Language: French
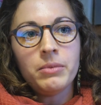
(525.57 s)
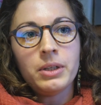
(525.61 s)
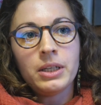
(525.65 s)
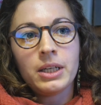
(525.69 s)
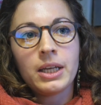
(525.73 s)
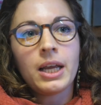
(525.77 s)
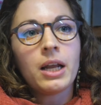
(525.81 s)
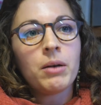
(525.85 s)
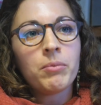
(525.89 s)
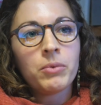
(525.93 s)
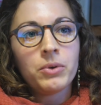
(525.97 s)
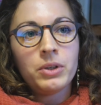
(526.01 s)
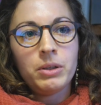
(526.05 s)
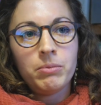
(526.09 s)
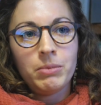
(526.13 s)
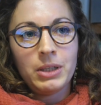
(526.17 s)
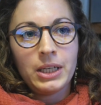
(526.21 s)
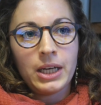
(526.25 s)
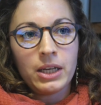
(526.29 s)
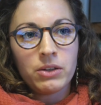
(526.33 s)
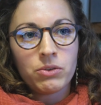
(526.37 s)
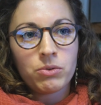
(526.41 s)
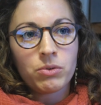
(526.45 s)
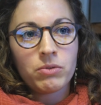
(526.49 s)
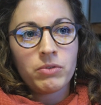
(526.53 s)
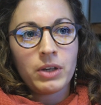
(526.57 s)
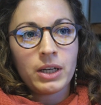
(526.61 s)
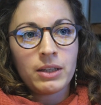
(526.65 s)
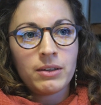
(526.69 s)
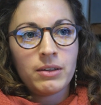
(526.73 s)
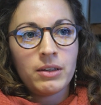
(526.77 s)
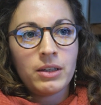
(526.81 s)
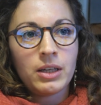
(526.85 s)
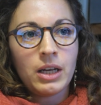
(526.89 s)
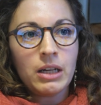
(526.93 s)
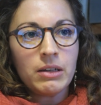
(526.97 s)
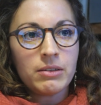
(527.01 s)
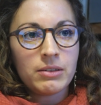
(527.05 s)
mais également les migrations
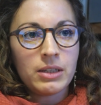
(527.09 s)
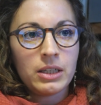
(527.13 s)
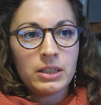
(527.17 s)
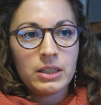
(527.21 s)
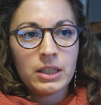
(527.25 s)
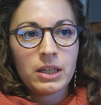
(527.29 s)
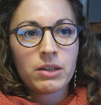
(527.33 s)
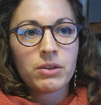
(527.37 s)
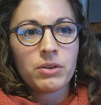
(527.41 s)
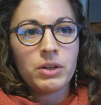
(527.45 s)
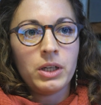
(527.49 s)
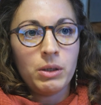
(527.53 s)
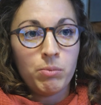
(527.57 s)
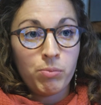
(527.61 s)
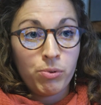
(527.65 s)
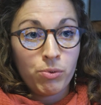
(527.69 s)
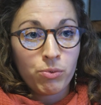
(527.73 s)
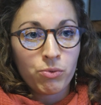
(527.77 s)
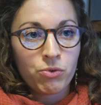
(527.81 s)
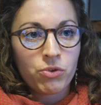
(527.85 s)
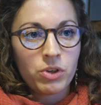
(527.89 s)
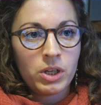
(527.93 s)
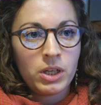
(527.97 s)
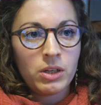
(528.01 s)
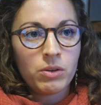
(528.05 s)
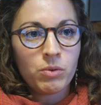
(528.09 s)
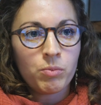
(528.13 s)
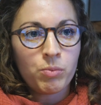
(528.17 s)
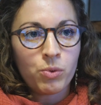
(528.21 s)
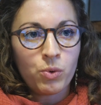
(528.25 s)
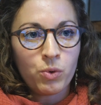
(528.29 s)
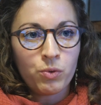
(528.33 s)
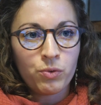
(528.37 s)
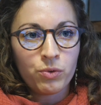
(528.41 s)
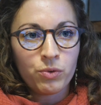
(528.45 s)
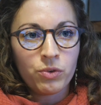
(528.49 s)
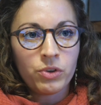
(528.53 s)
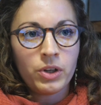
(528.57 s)
verticales, c'est-à-dire les plongées en
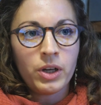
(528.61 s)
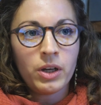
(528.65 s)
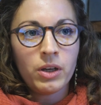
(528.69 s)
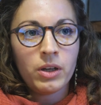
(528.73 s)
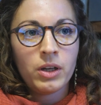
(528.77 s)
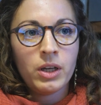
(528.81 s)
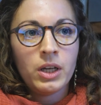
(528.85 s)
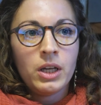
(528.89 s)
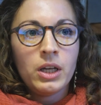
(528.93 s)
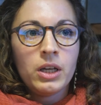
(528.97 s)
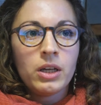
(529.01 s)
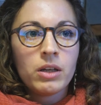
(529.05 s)
profondeur.